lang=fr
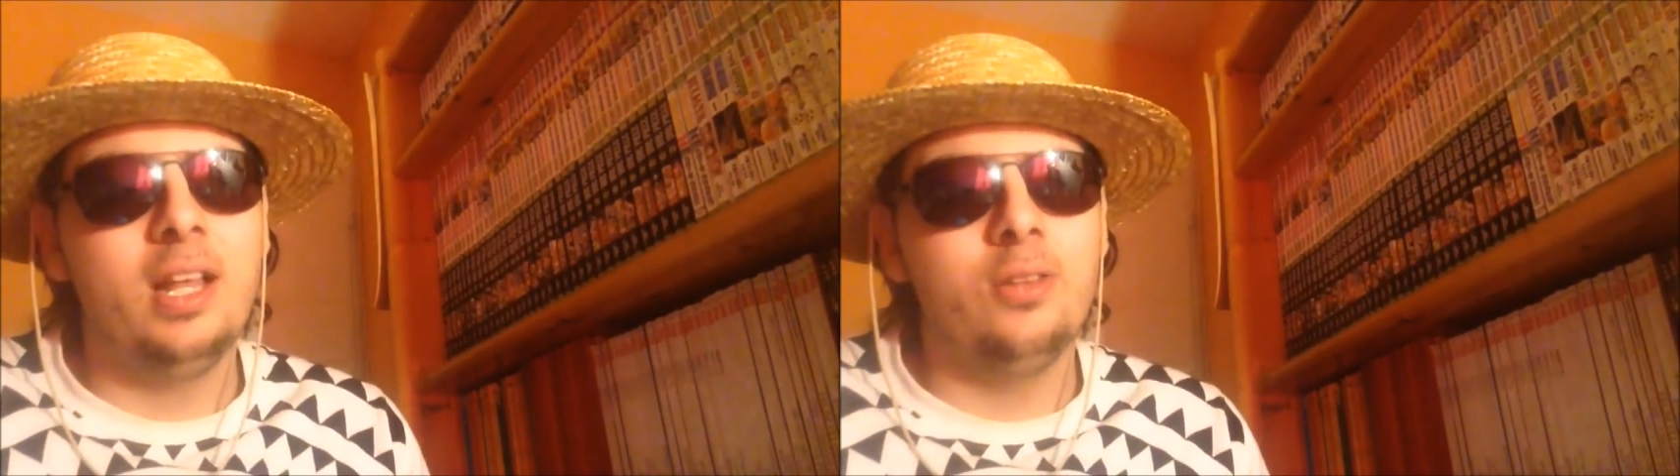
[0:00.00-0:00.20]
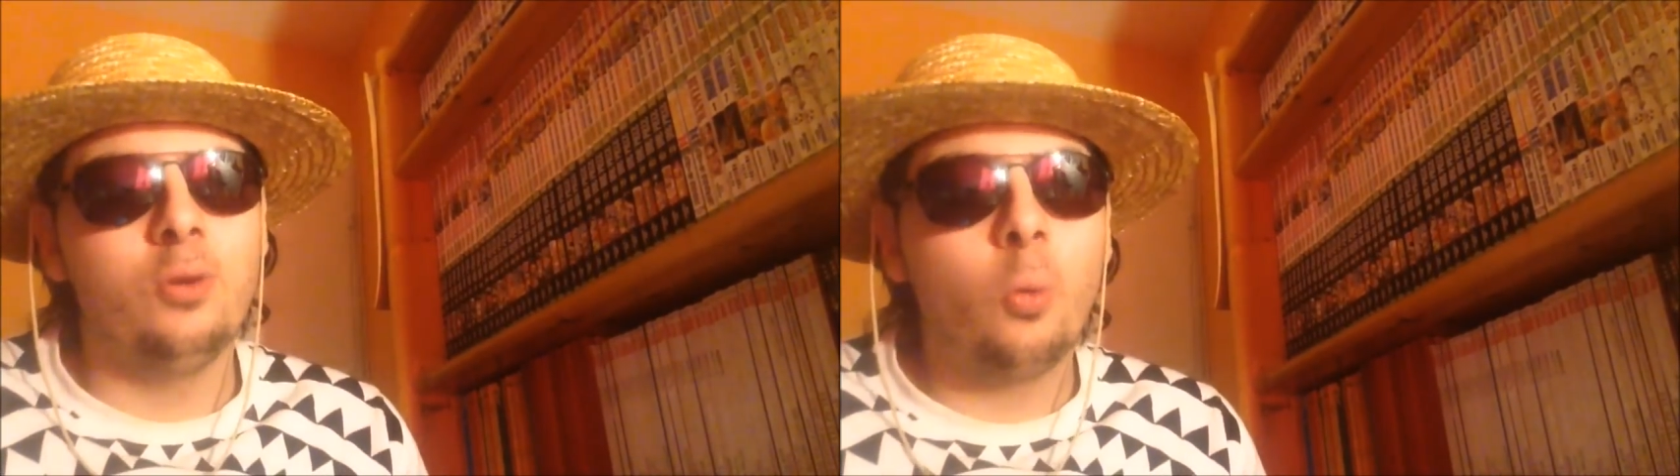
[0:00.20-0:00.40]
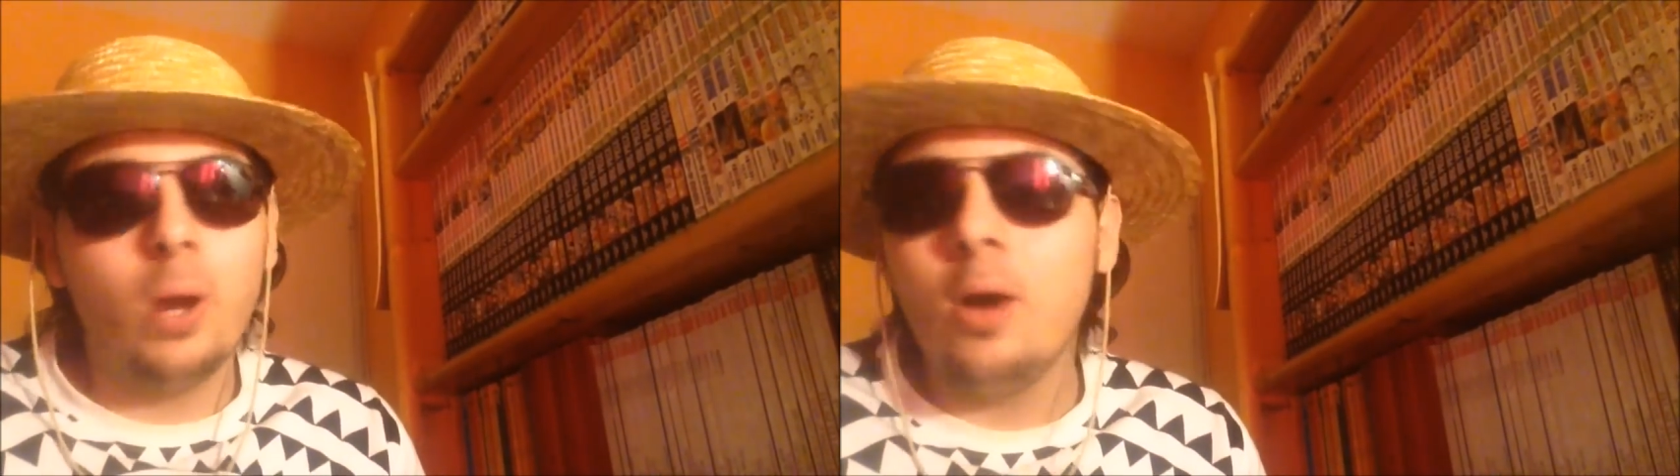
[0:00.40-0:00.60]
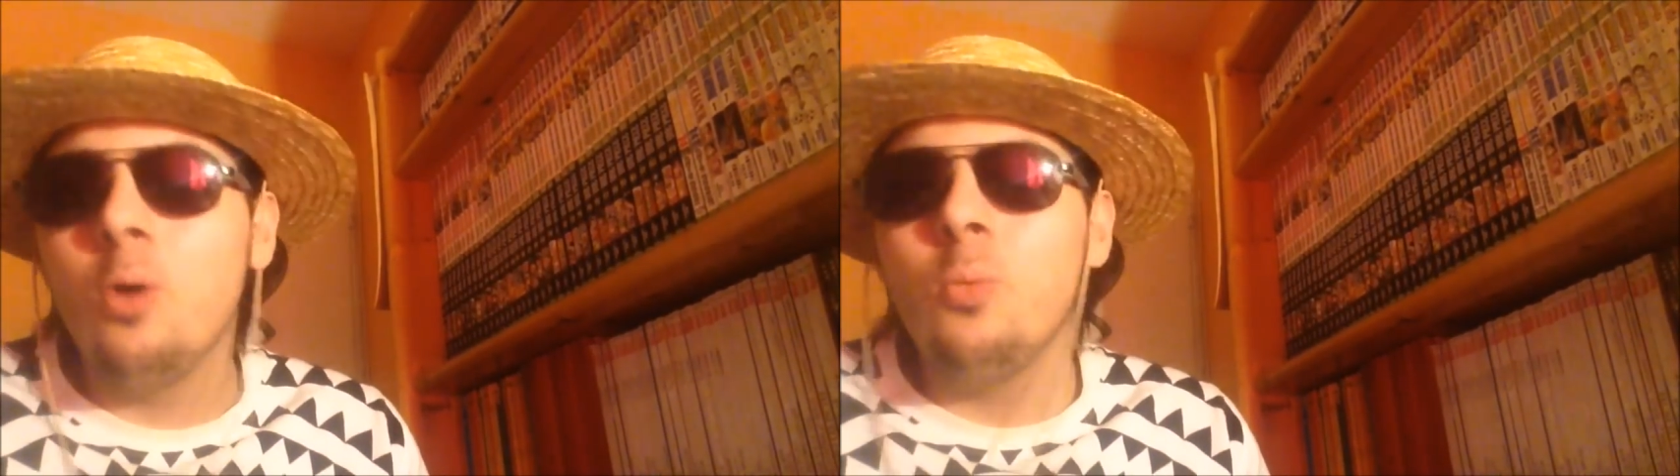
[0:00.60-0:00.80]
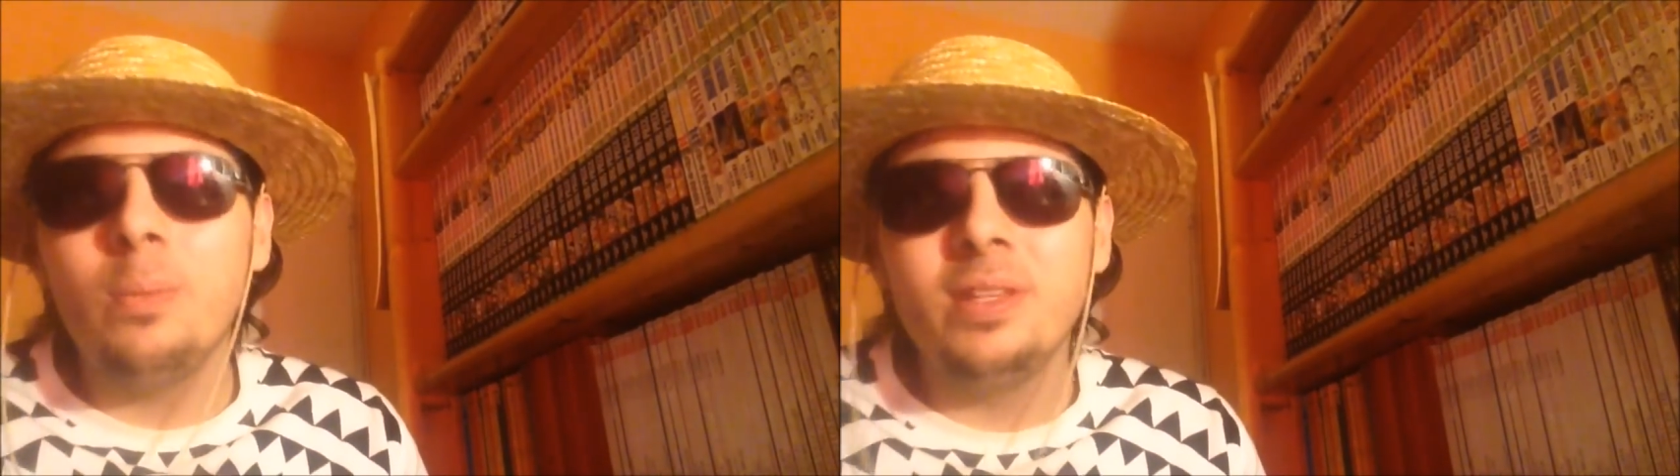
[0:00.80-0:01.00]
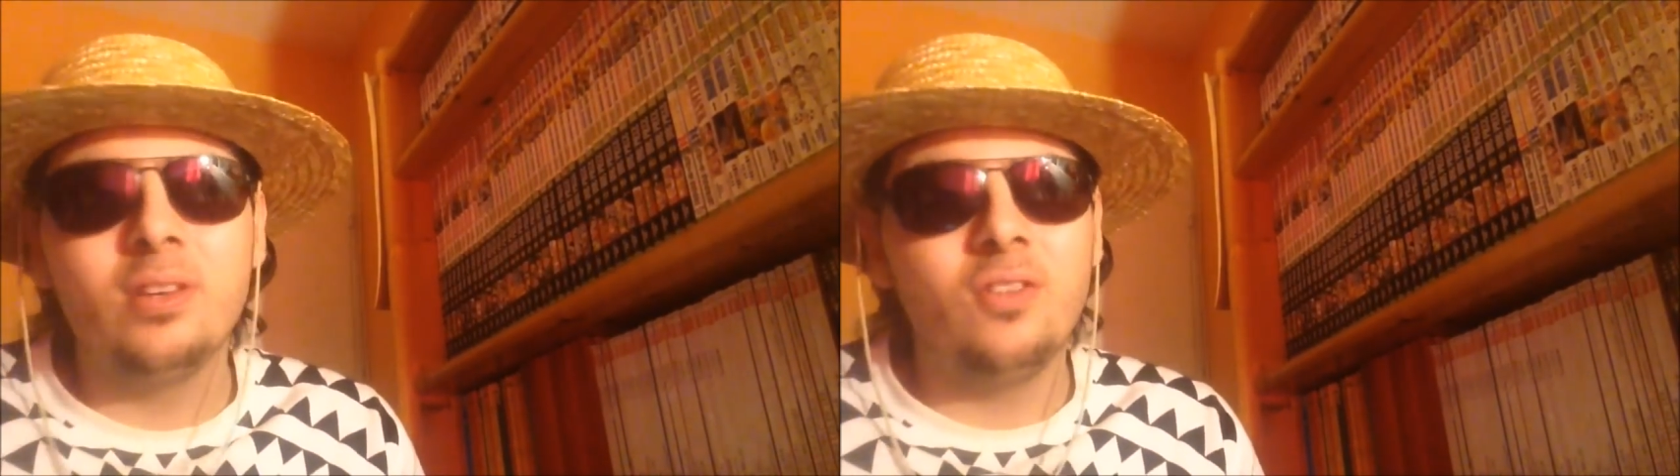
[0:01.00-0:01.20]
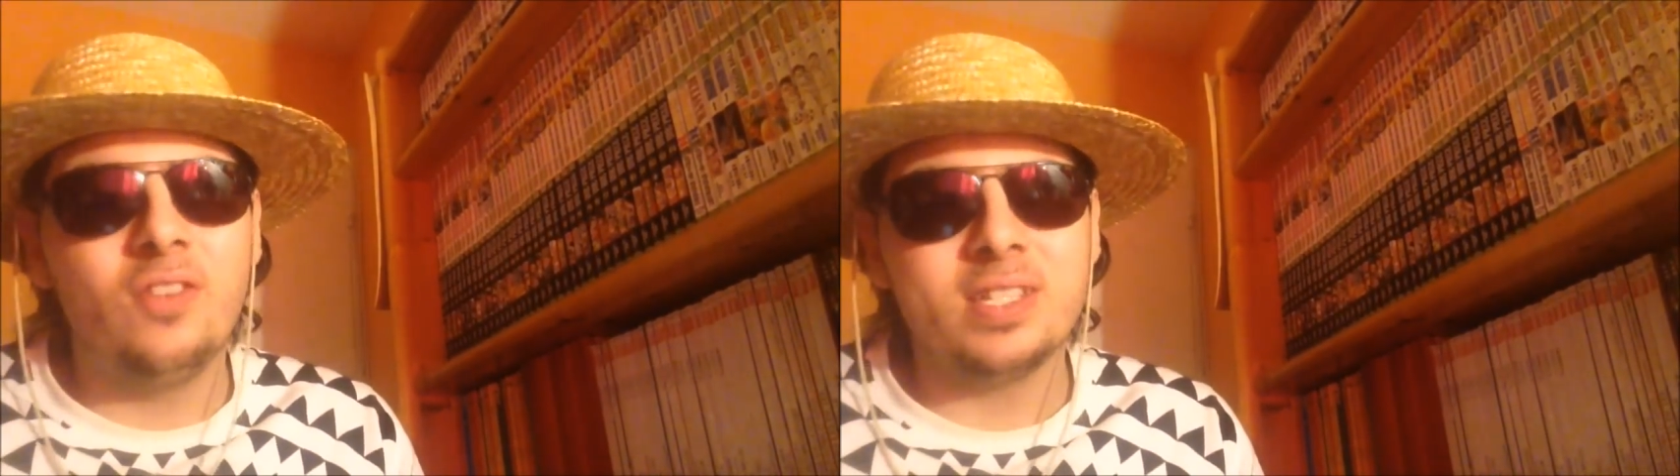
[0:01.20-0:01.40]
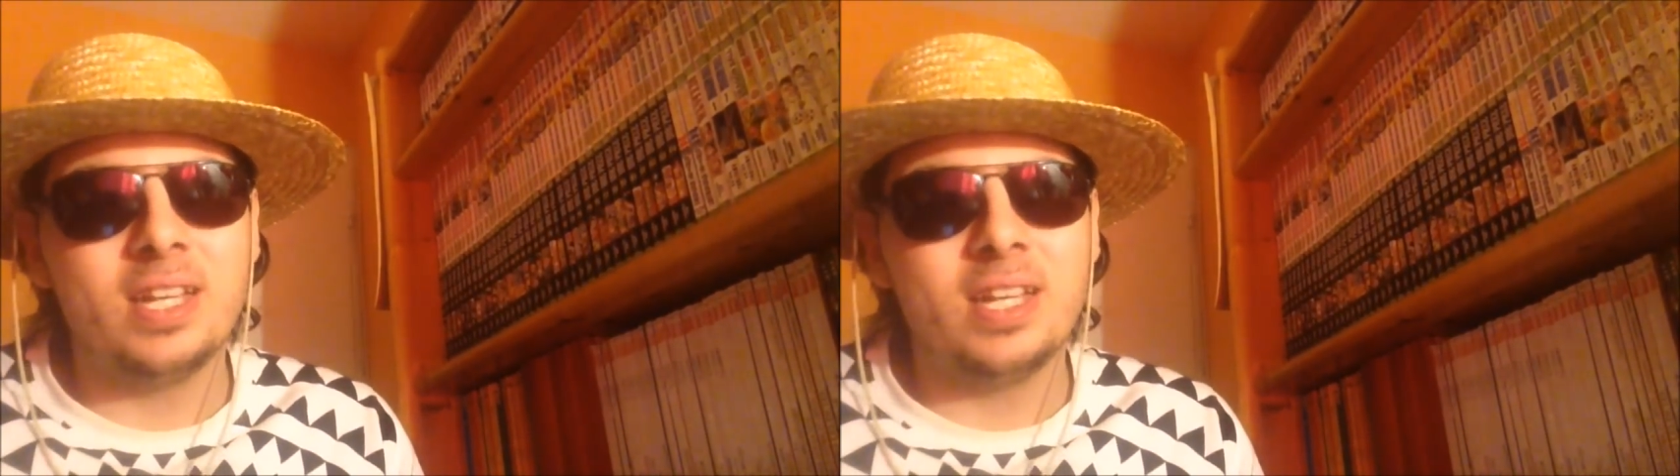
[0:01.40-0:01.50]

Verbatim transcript: Donc voilà, au moins mettez-le face